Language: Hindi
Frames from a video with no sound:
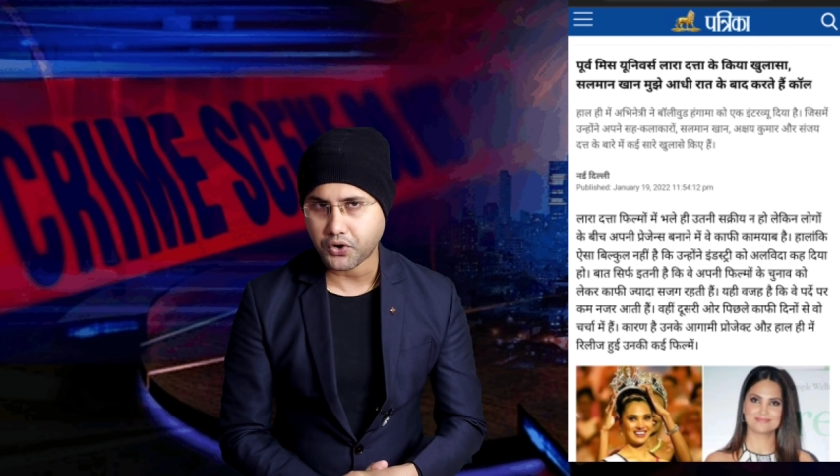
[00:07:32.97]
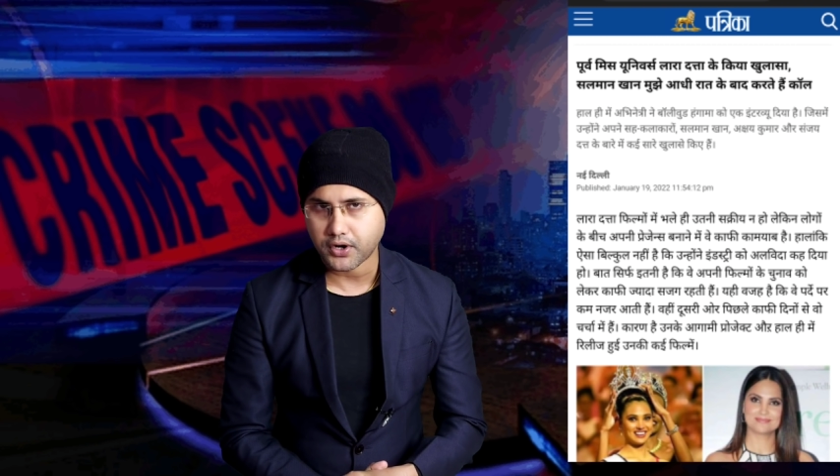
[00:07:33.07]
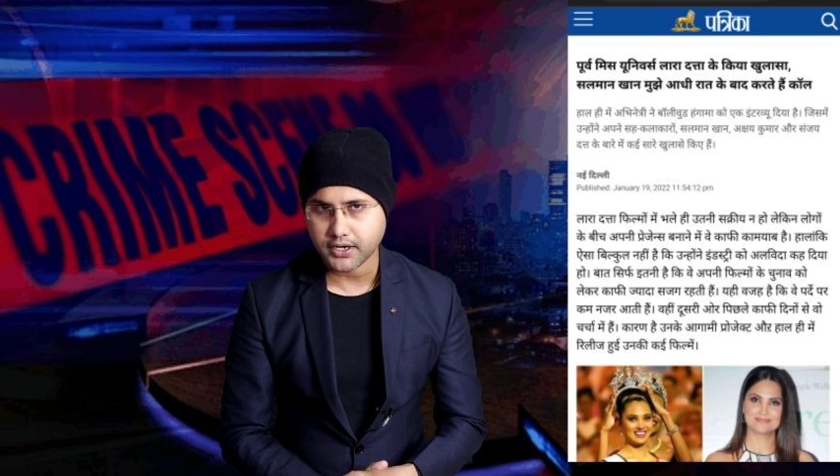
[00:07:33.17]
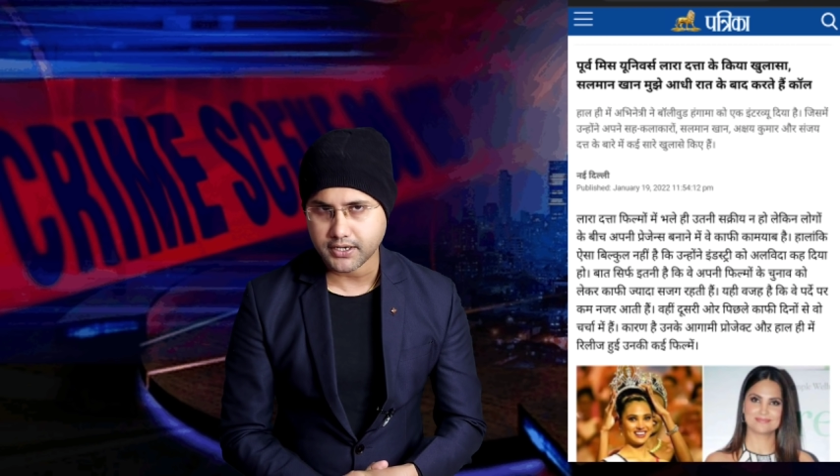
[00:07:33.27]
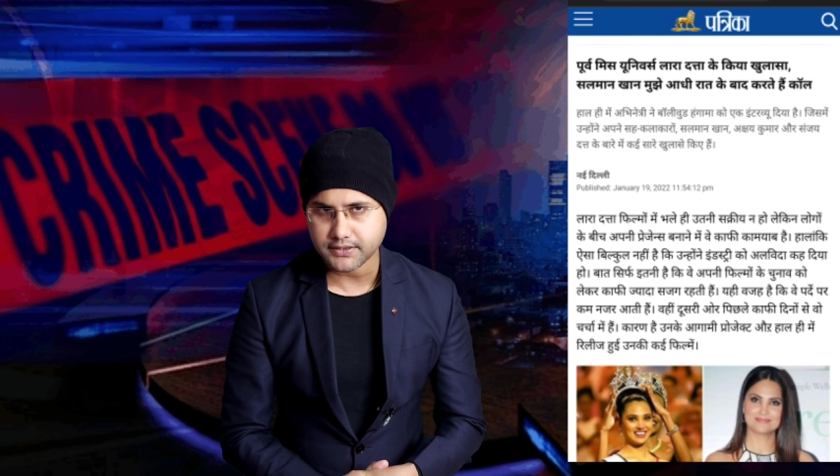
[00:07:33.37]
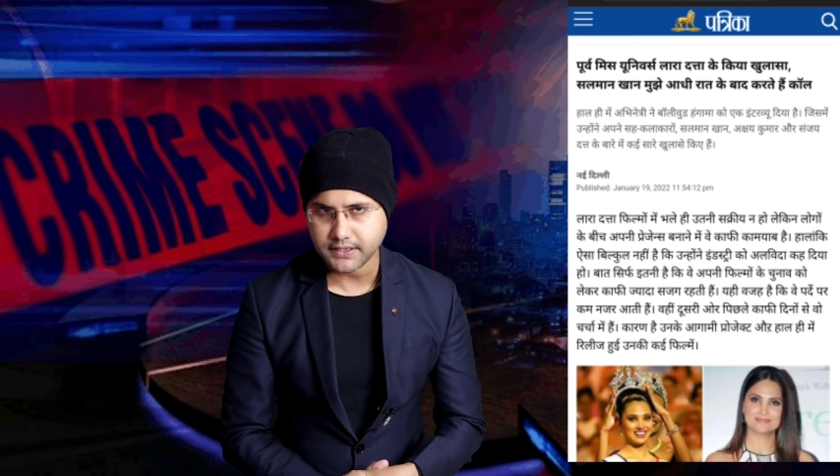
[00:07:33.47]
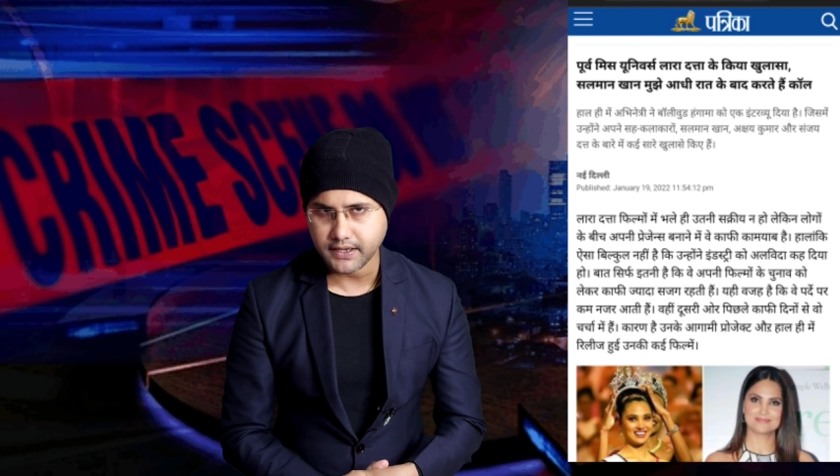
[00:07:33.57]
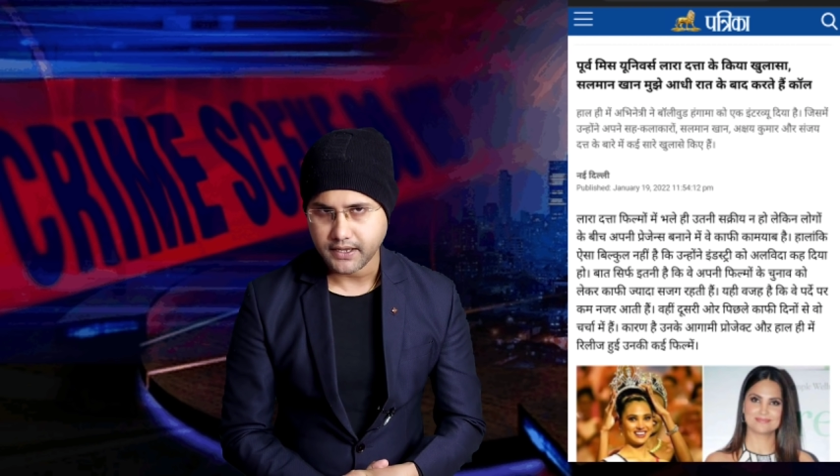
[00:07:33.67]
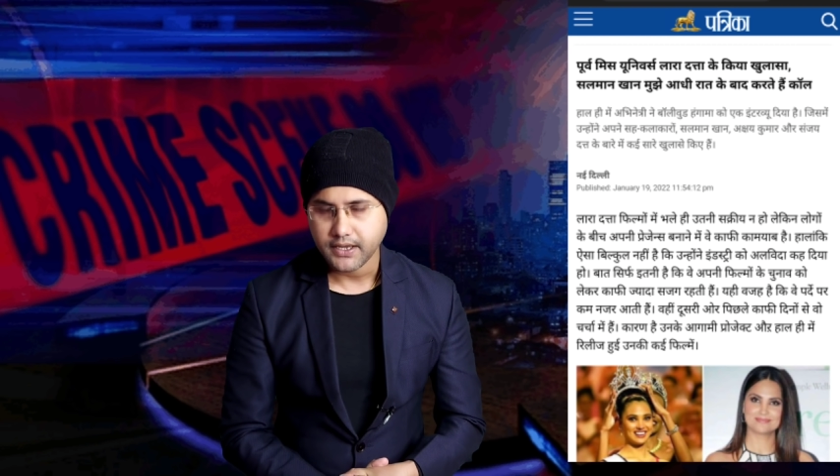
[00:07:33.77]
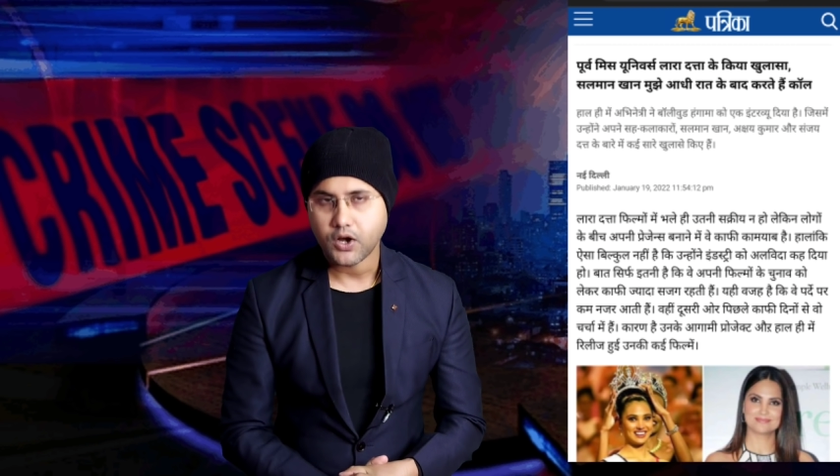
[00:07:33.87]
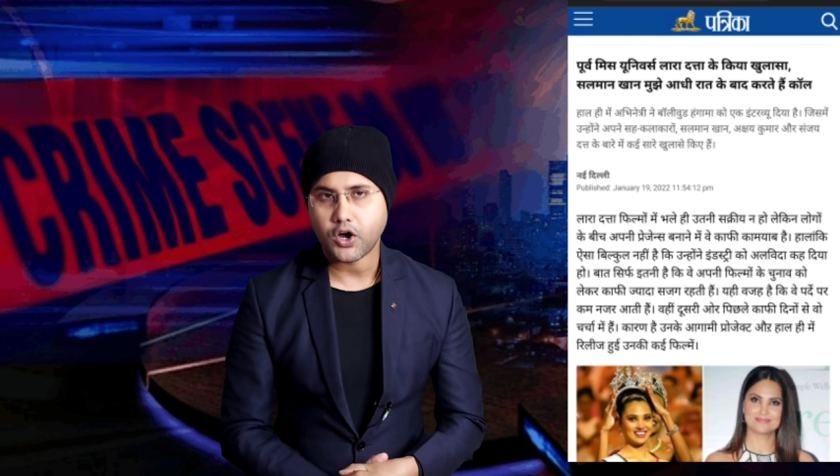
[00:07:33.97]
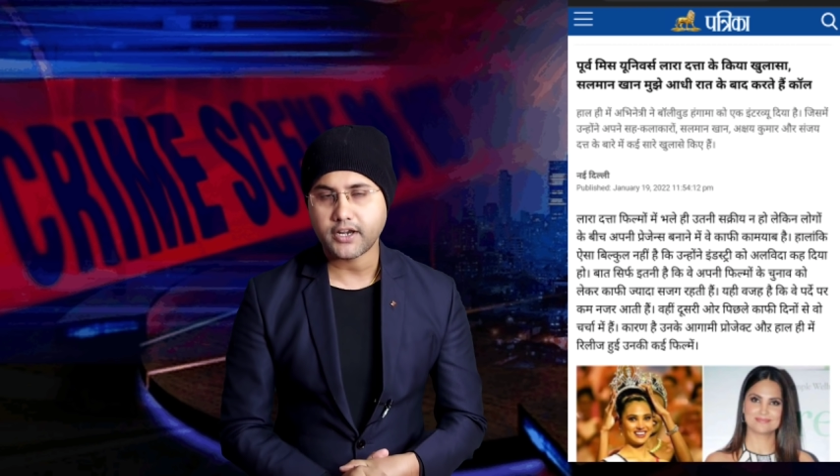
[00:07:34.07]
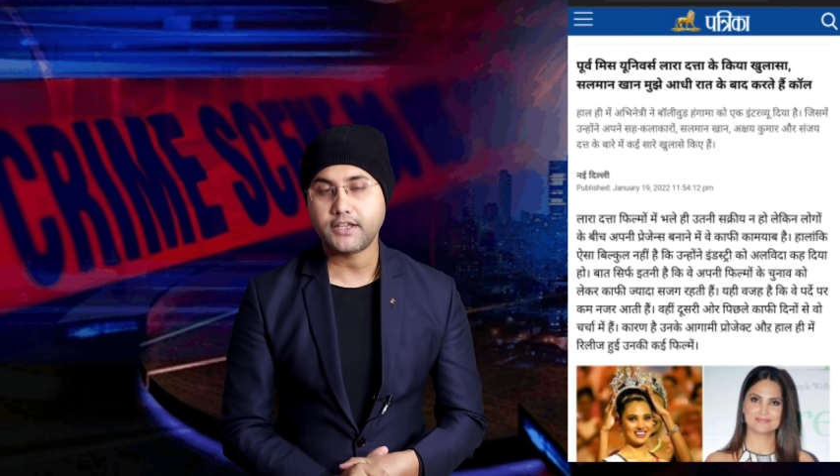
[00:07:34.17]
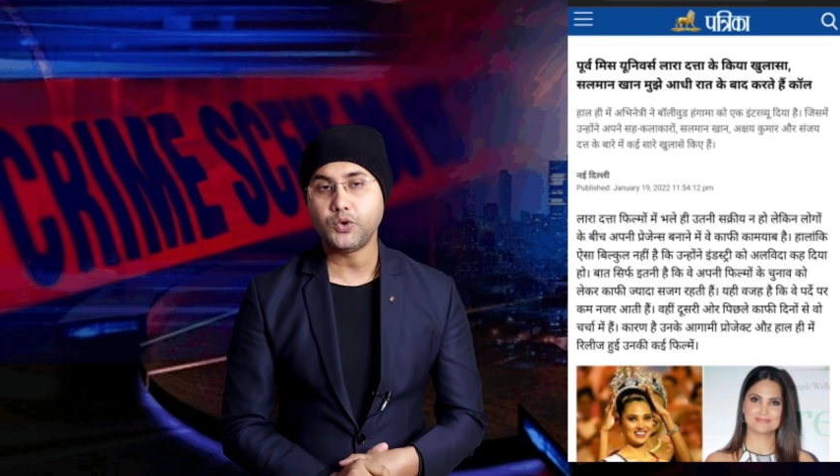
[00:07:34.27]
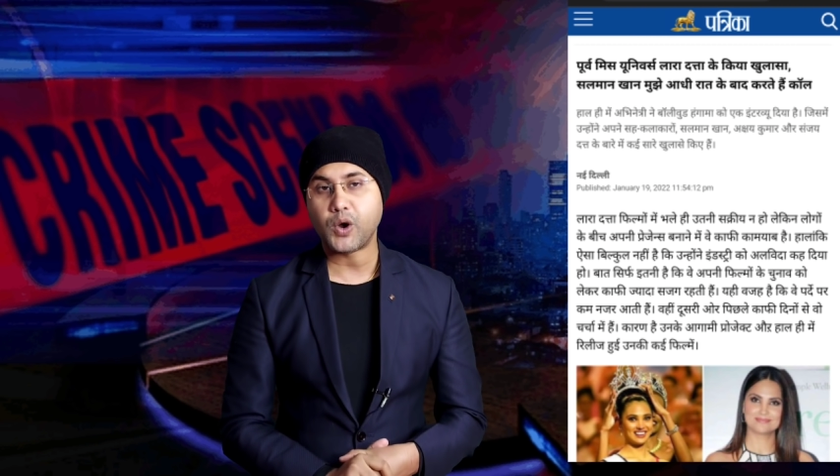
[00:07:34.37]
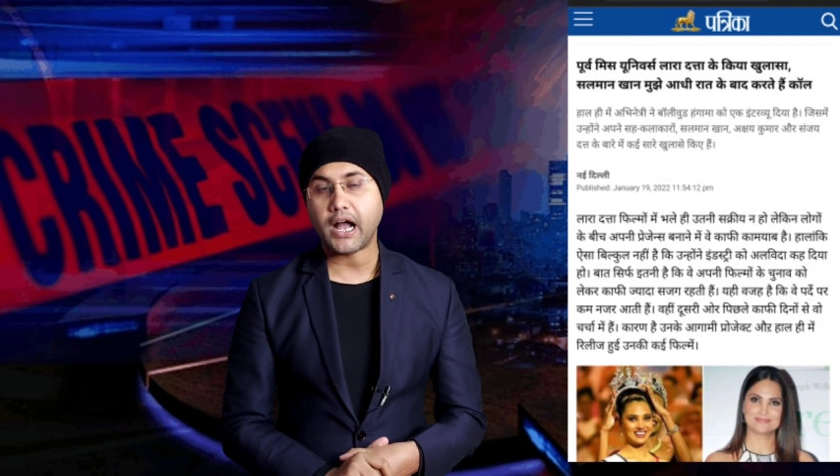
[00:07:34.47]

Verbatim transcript: कॉल करते हैं और क्यों